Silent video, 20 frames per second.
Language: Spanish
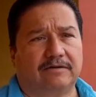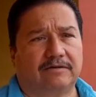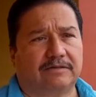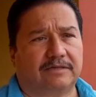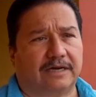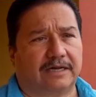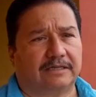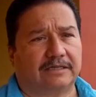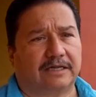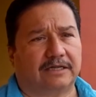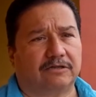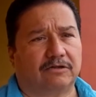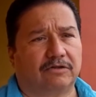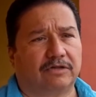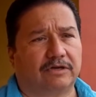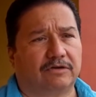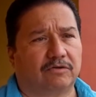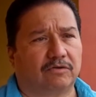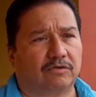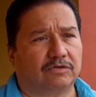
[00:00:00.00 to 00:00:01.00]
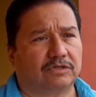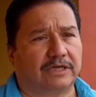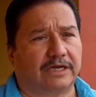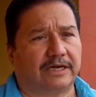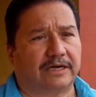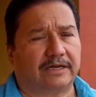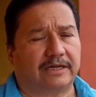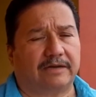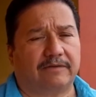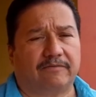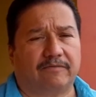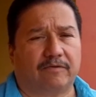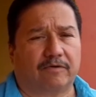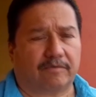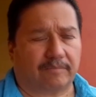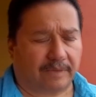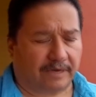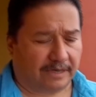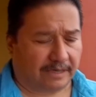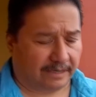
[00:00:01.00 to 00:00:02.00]
tratando de cruzar en
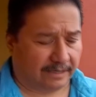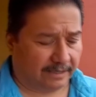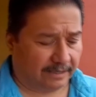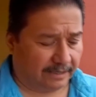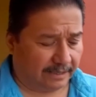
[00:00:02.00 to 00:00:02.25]
forma